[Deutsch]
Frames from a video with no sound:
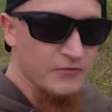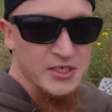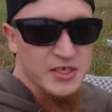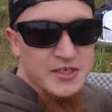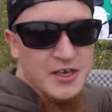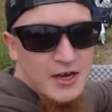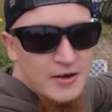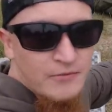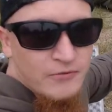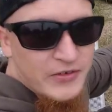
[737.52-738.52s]
Wir sind hier
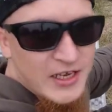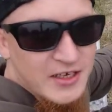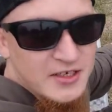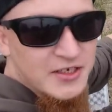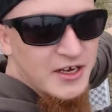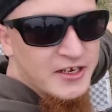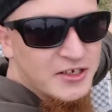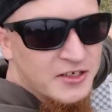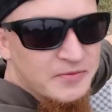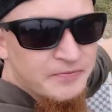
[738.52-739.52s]
am
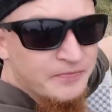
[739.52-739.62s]
Wegesrand.